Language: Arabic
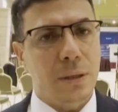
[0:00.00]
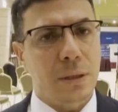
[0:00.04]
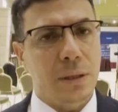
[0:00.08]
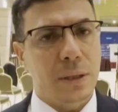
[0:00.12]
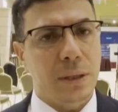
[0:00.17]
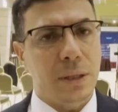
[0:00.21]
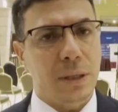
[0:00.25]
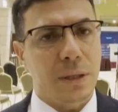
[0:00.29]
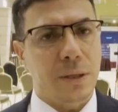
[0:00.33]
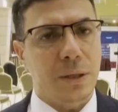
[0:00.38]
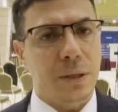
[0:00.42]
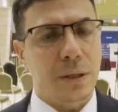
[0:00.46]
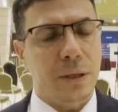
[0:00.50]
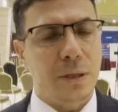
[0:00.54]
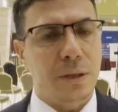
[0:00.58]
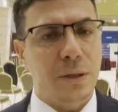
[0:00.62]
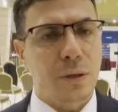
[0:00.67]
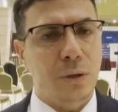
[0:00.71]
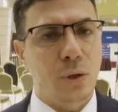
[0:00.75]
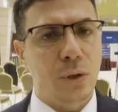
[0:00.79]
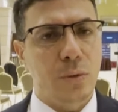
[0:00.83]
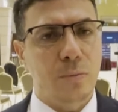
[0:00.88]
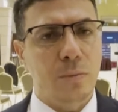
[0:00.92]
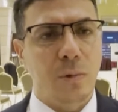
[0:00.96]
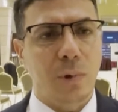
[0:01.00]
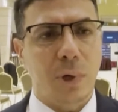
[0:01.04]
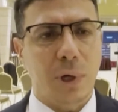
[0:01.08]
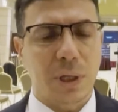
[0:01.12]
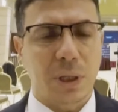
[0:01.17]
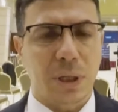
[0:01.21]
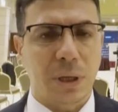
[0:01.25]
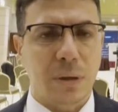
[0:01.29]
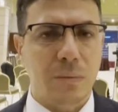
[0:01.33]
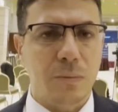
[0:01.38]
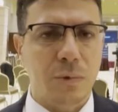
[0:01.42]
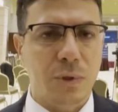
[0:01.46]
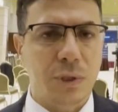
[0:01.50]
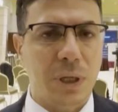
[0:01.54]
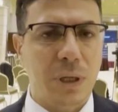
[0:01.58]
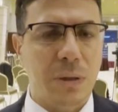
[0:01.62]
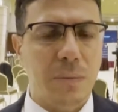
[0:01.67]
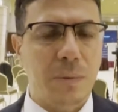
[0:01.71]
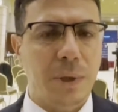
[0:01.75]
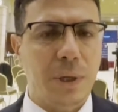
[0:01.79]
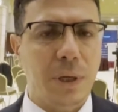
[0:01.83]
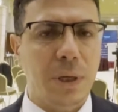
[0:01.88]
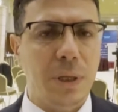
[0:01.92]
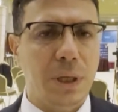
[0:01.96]
للكثيرين اليوم هو ختام
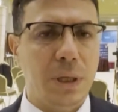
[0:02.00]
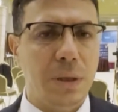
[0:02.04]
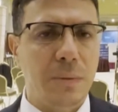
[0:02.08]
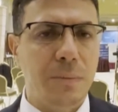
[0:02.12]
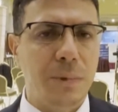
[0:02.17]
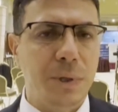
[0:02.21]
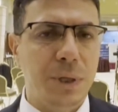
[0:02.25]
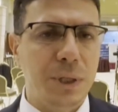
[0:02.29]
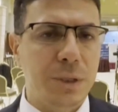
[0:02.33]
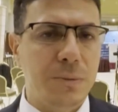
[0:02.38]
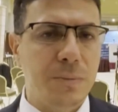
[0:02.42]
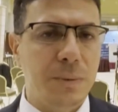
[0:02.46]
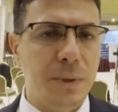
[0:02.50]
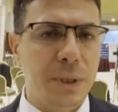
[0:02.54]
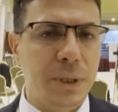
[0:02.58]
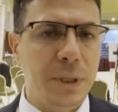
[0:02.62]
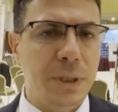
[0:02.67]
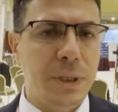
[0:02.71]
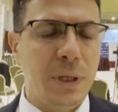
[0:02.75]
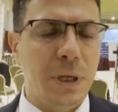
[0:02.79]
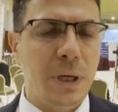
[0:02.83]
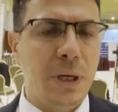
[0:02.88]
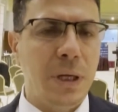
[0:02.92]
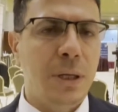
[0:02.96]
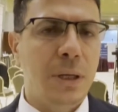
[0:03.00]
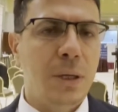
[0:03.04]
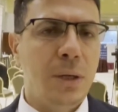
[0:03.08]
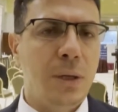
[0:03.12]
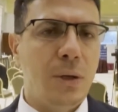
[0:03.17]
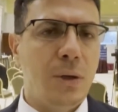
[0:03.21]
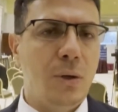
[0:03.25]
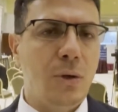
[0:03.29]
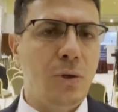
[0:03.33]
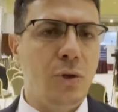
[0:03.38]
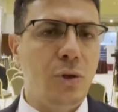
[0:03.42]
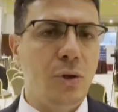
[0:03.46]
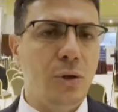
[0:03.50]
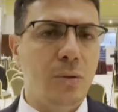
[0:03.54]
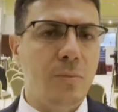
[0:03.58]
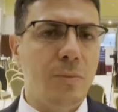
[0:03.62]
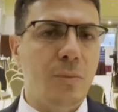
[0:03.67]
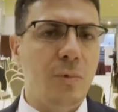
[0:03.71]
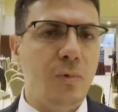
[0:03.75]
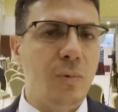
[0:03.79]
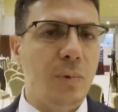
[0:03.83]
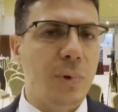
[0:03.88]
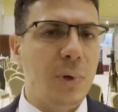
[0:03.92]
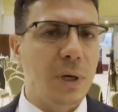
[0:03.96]
مسابقة لكن بالنسبة لنا اليوم
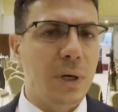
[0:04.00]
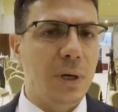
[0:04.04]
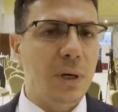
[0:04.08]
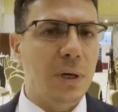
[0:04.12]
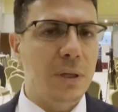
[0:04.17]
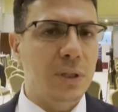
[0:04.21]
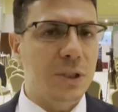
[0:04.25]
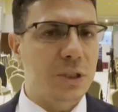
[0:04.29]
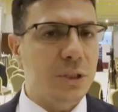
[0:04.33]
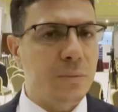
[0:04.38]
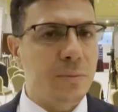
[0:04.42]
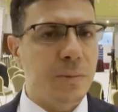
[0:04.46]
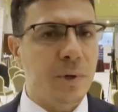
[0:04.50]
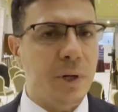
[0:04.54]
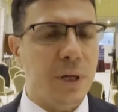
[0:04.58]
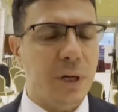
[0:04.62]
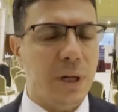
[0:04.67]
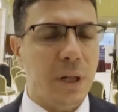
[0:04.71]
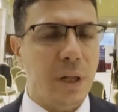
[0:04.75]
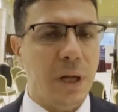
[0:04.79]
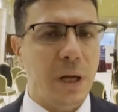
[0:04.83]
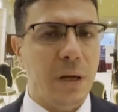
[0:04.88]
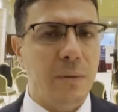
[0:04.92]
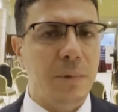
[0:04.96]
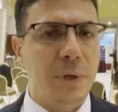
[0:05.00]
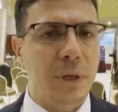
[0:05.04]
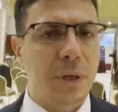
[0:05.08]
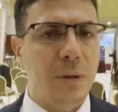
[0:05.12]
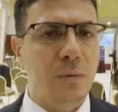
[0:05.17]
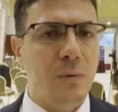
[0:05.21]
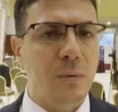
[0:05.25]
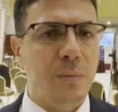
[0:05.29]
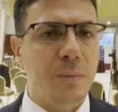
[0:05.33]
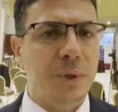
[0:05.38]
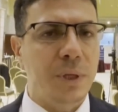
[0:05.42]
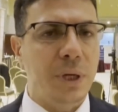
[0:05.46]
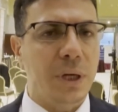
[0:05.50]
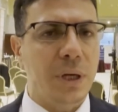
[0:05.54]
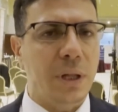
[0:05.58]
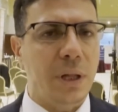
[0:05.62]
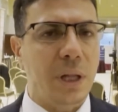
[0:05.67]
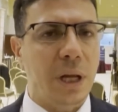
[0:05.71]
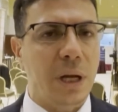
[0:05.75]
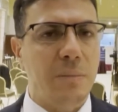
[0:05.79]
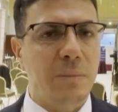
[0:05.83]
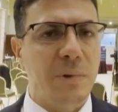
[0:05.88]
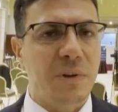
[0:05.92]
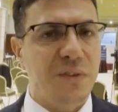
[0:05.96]
هو استمرار العمل وبداية
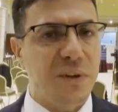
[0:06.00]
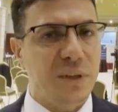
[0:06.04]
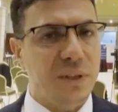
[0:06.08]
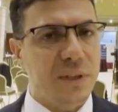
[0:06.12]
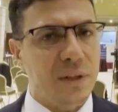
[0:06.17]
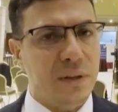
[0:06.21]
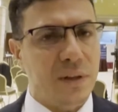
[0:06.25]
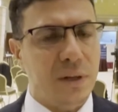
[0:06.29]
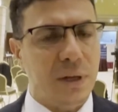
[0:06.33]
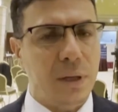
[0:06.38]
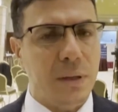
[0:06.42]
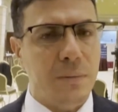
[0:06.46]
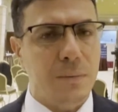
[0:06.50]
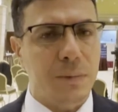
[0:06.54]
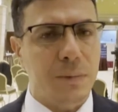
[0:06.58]
العمل في احتضان